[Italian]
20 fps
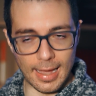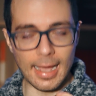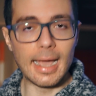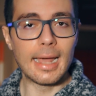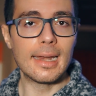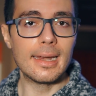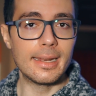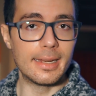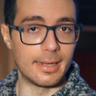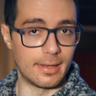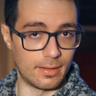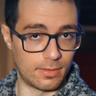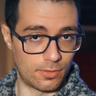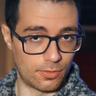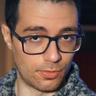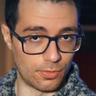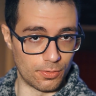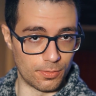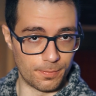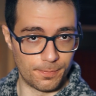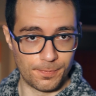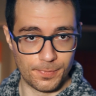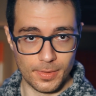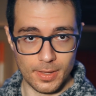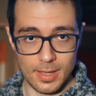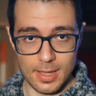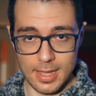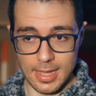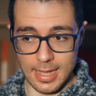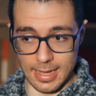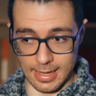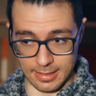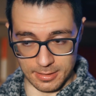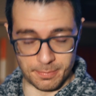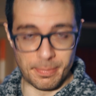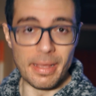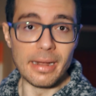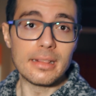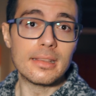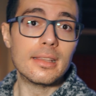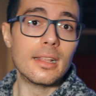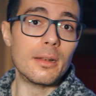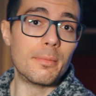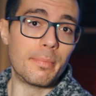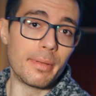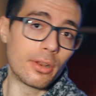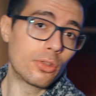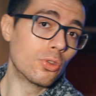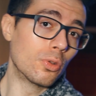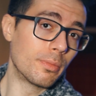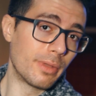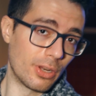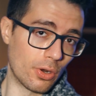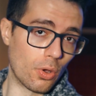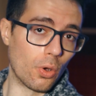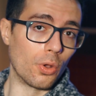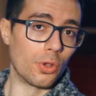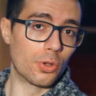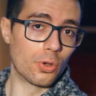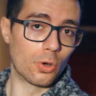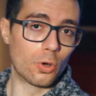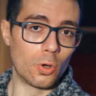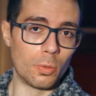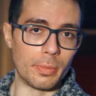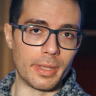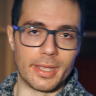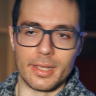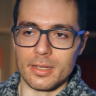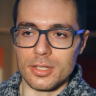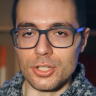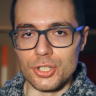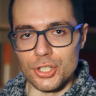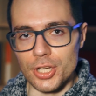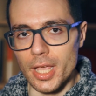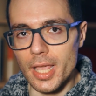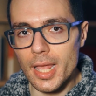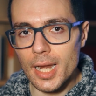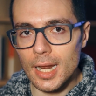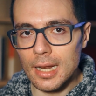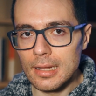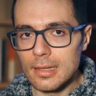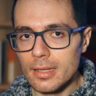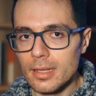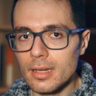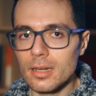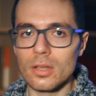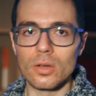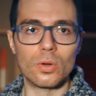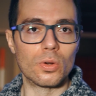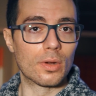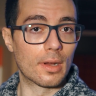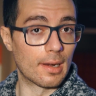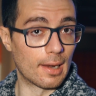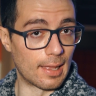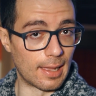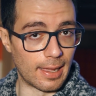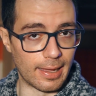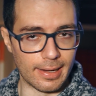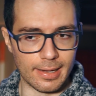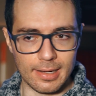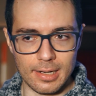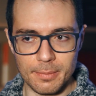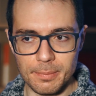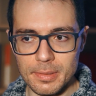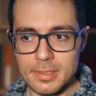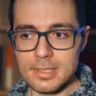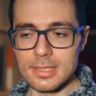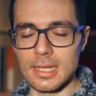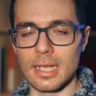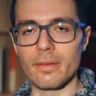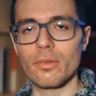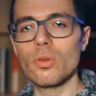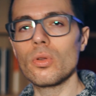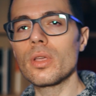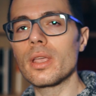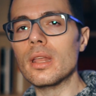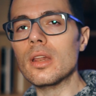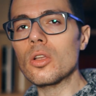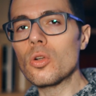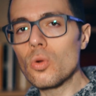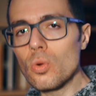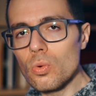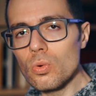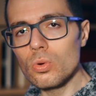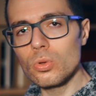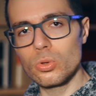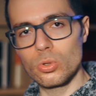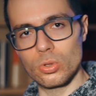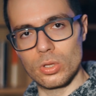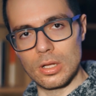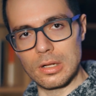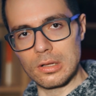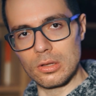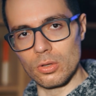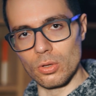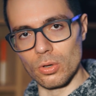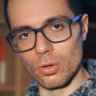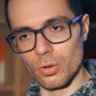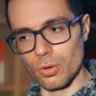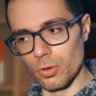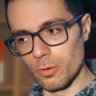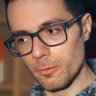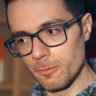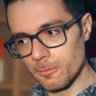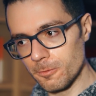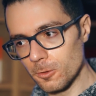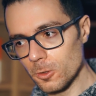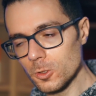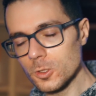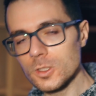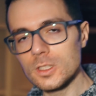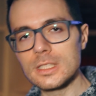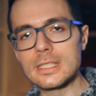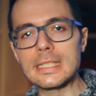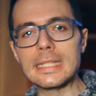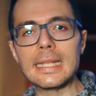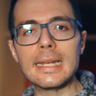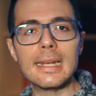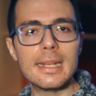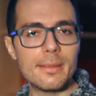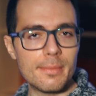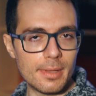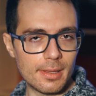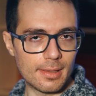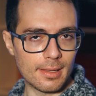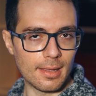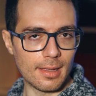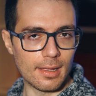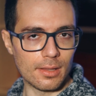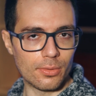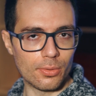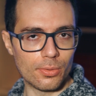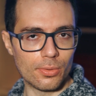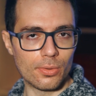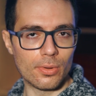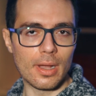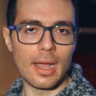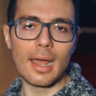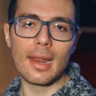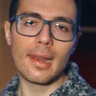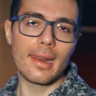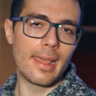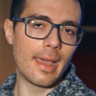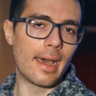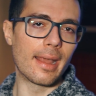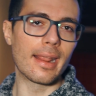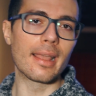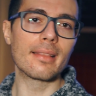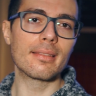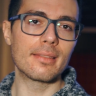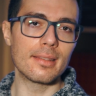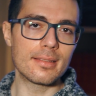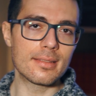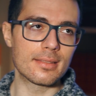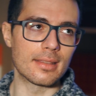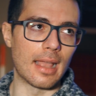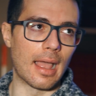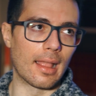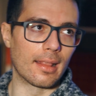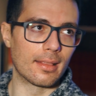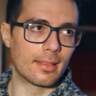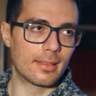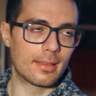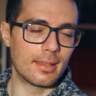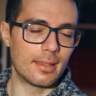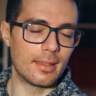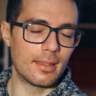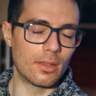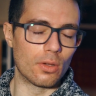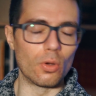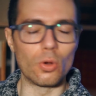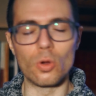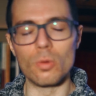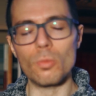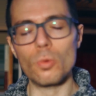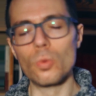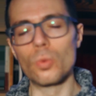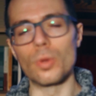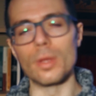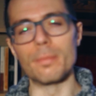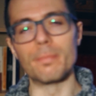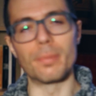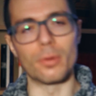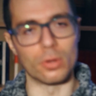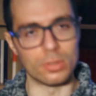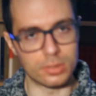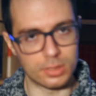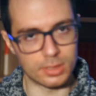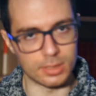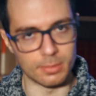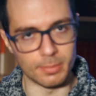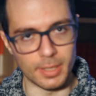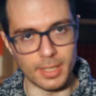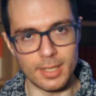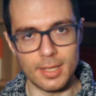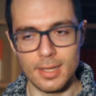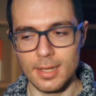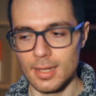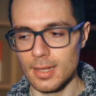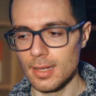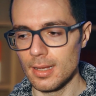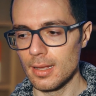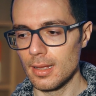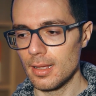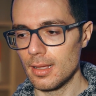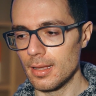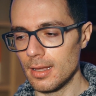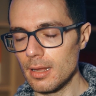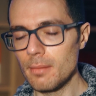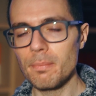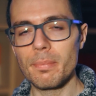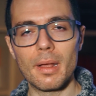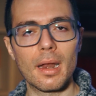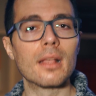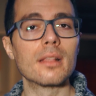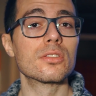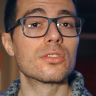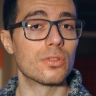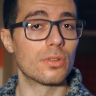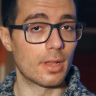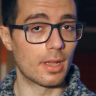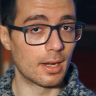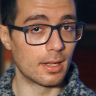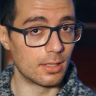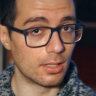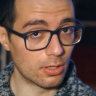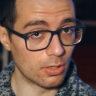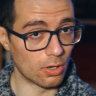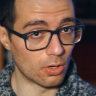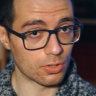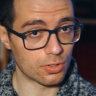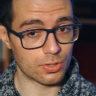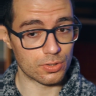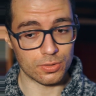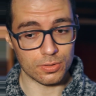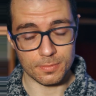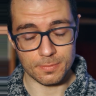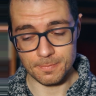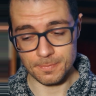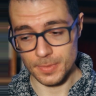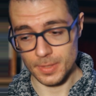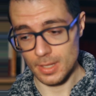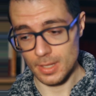All'inizio, esperti del periodo minoico come Geraldine o Klein pensavano che il culto del toro fosse limitato alle aree antistanti o comunque prossime il palazzo reale di Cnosso.